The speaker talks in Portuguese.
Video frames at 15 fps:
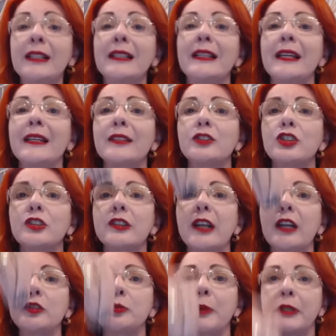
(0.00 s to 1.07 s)
e ela te
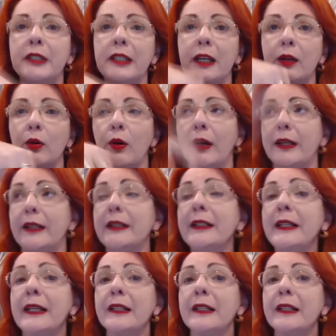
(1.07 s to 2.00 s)
traz para aqui e agora.